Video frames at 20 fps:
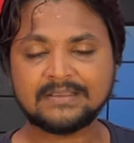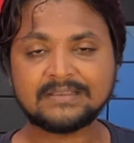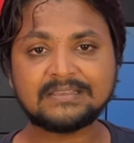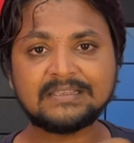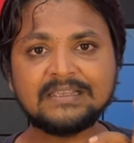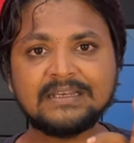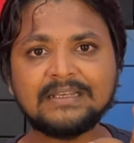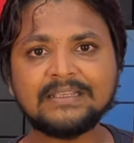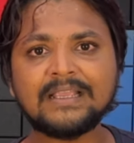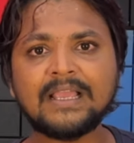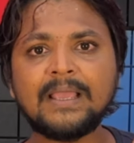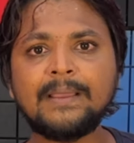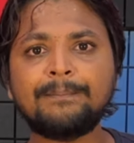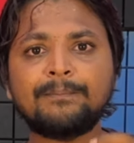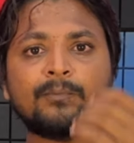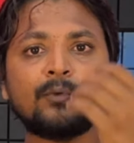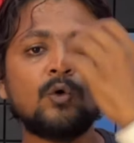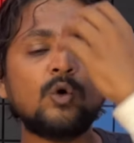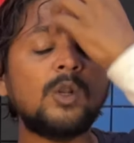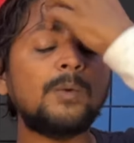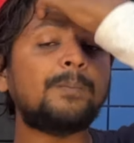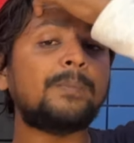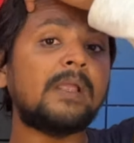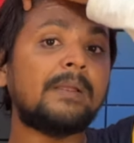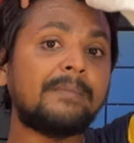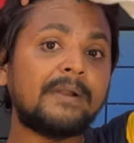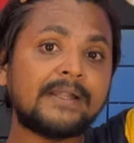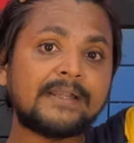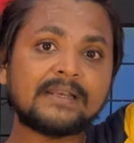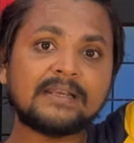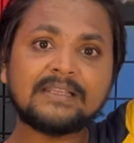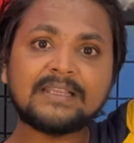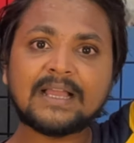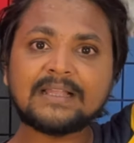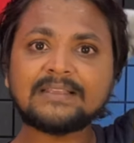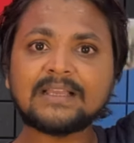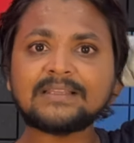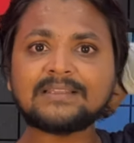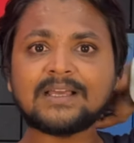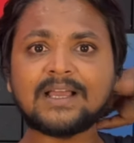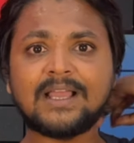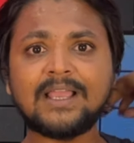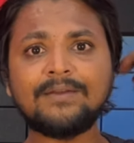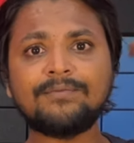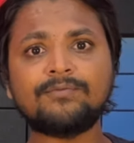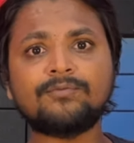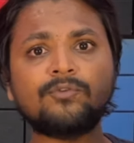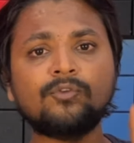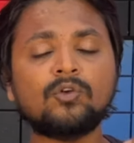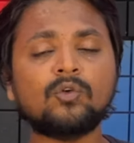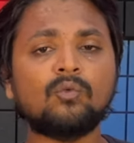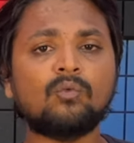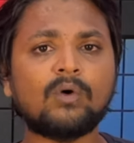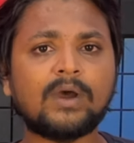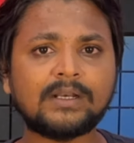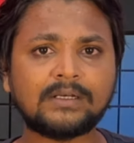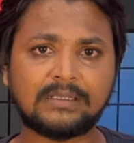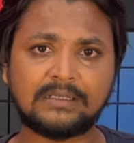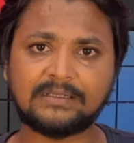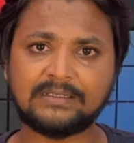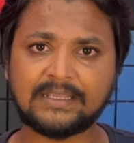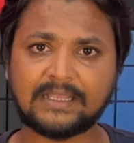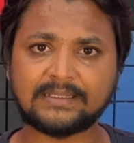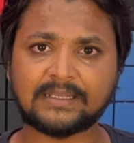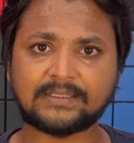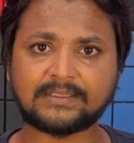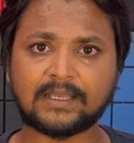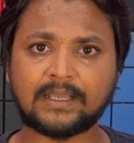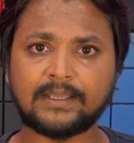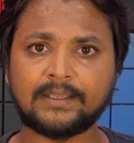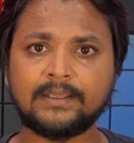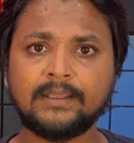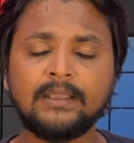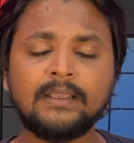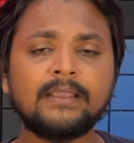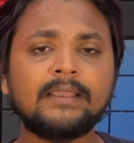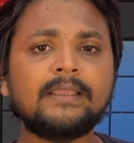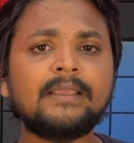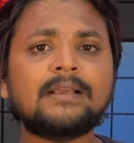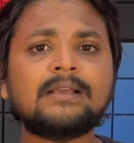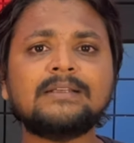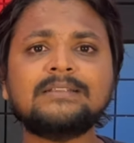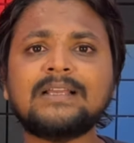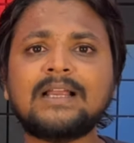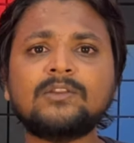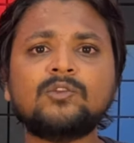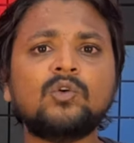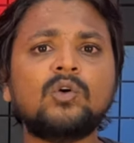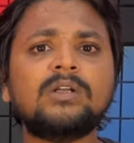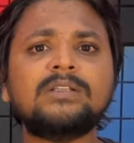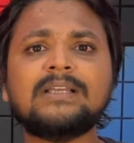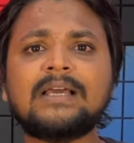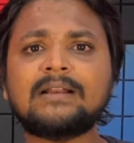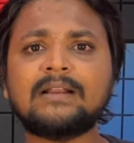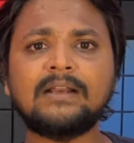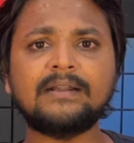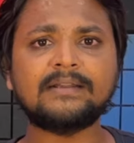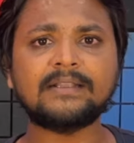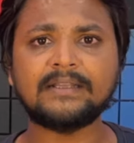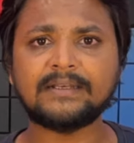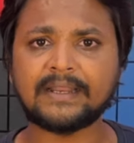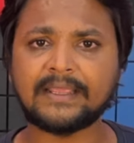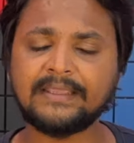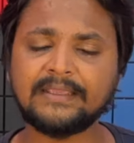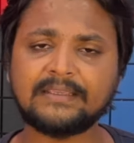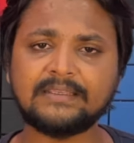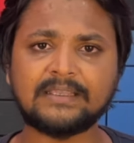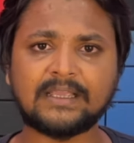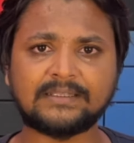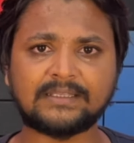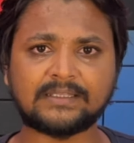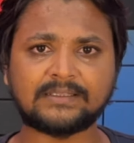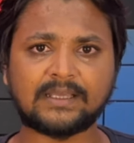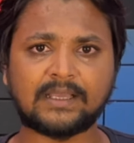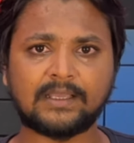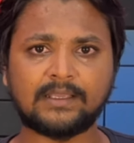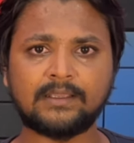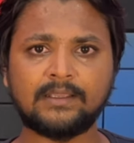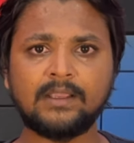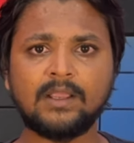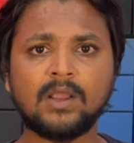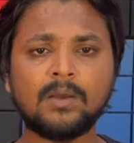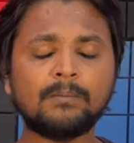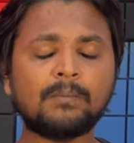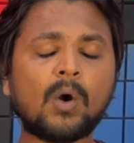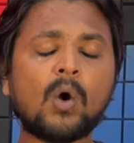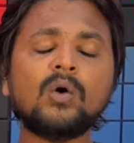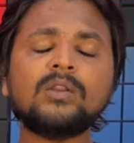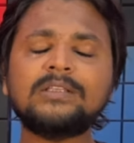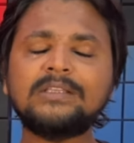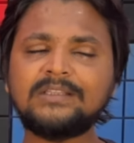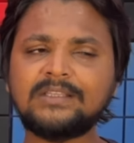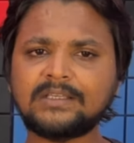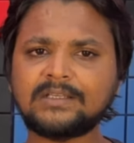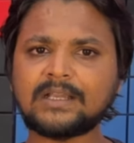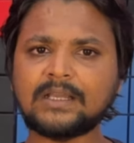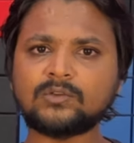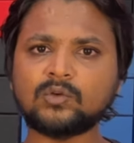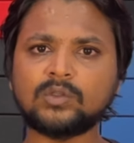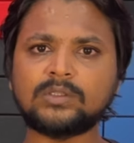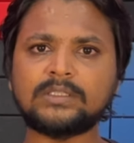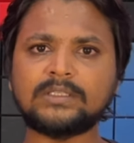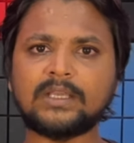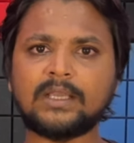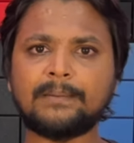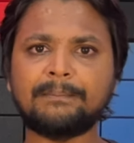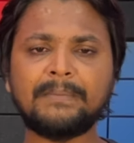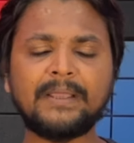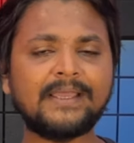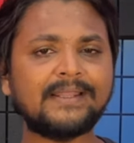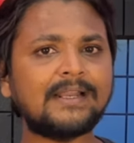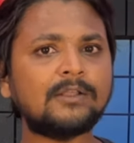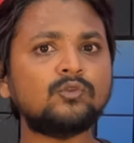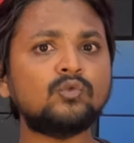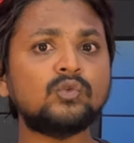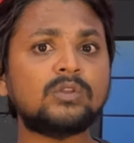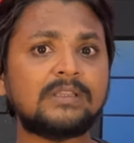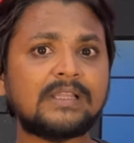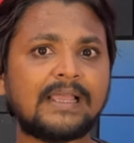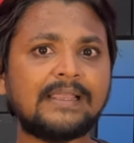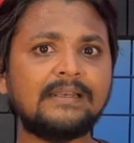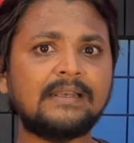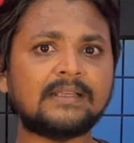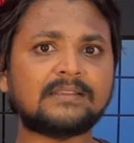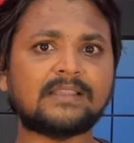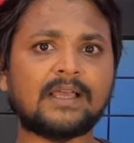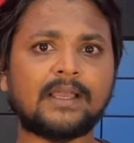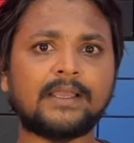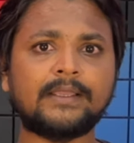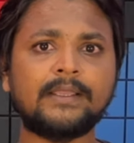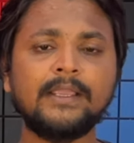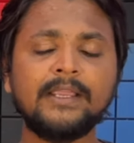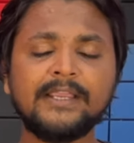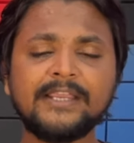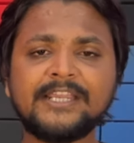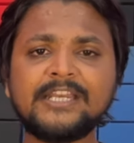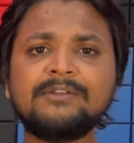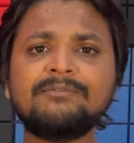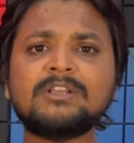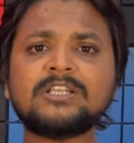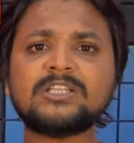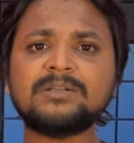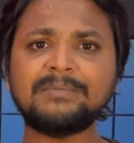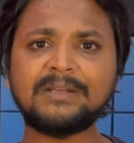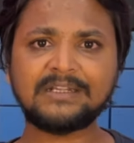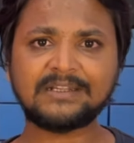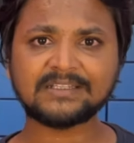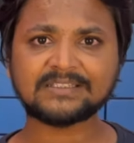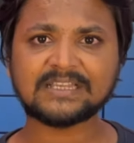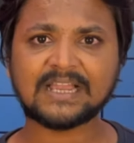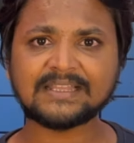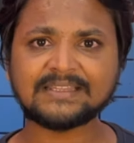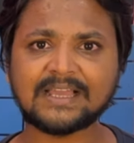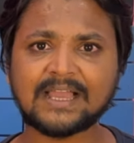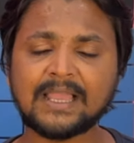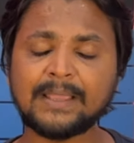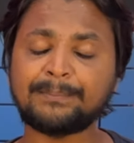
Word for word: इसीलिए फुल पेमेंट लिया जाता है फुल वर्क किया जाता है एक हजार दो हजार घंटे नहीं किया जाता है बहुत ही दिक्कत होती है मेहनत उतना ही लगता है इन्वेस्टमेंट ज़्यादा है